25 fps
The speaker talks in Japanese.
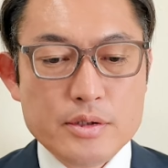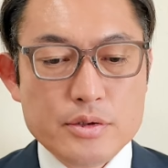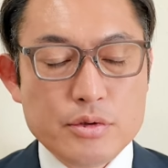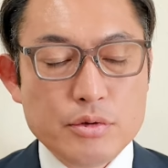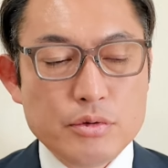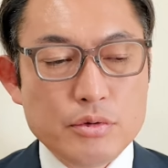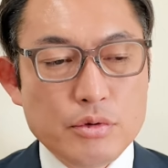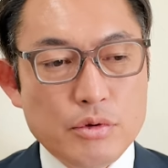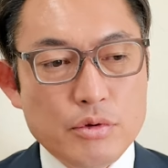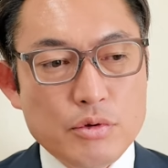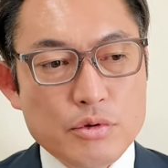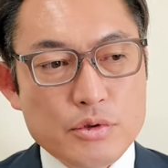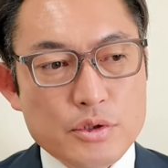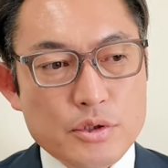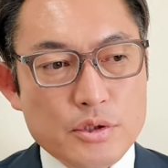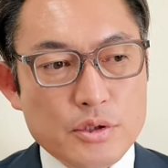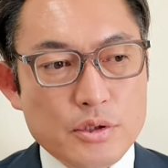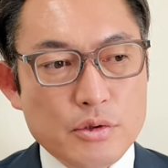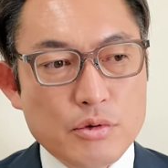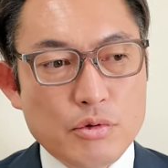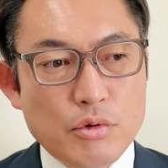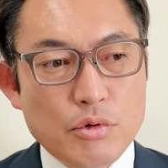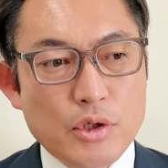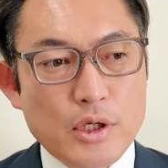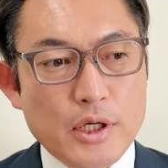その
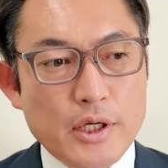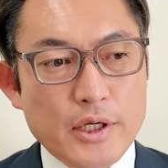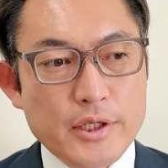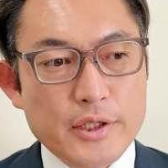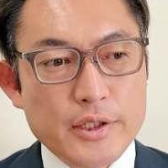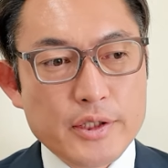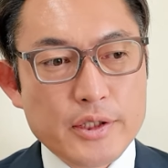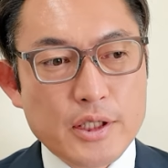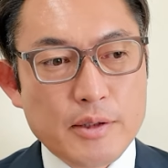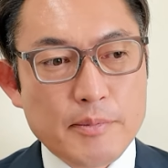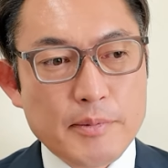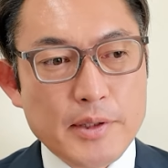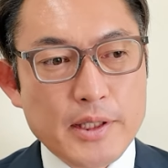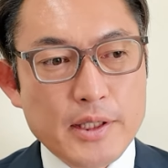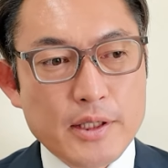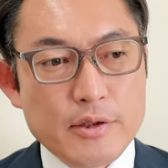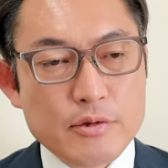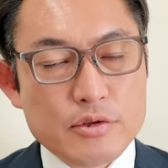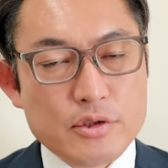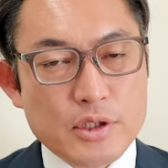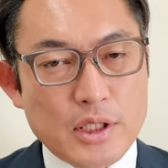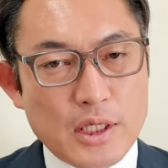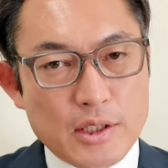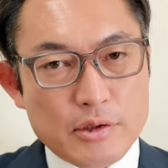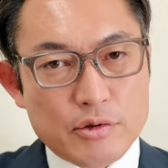今回名前
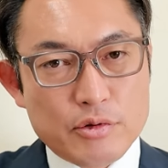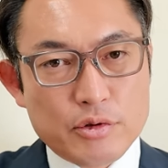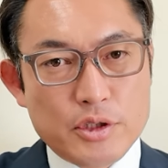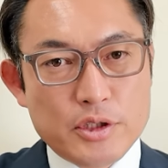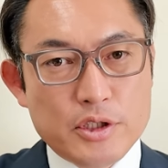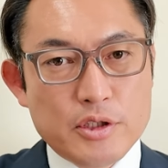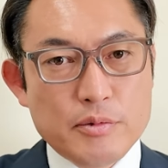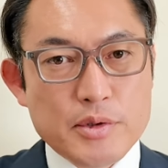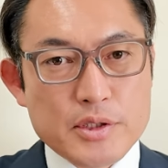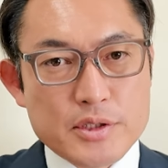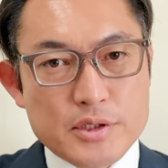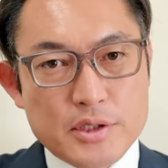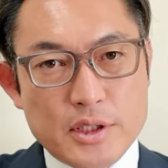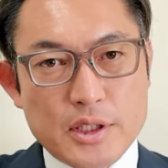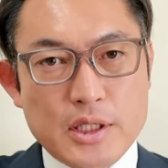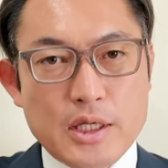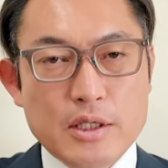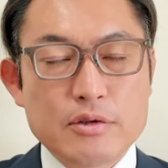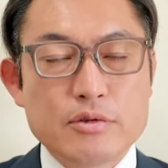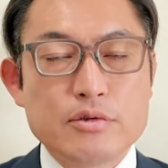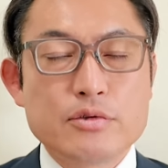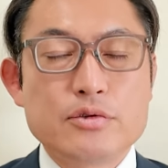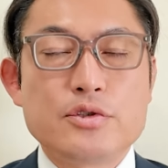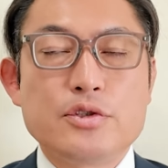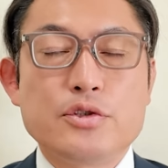がずらっと出てますね
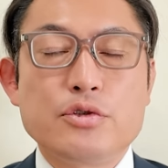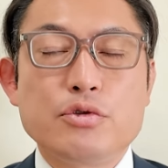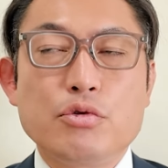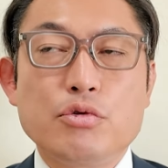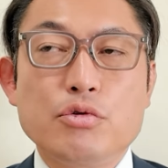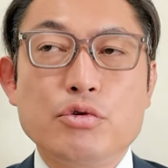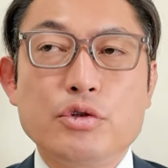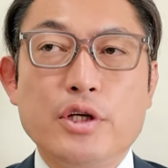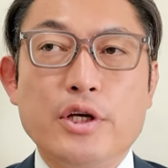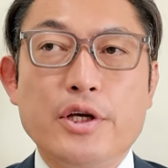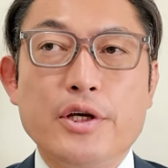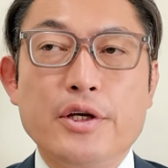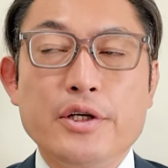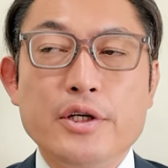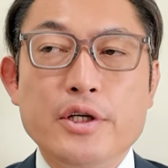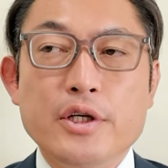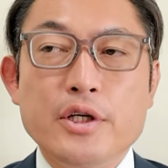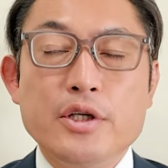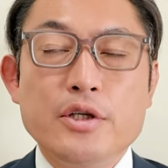各全国で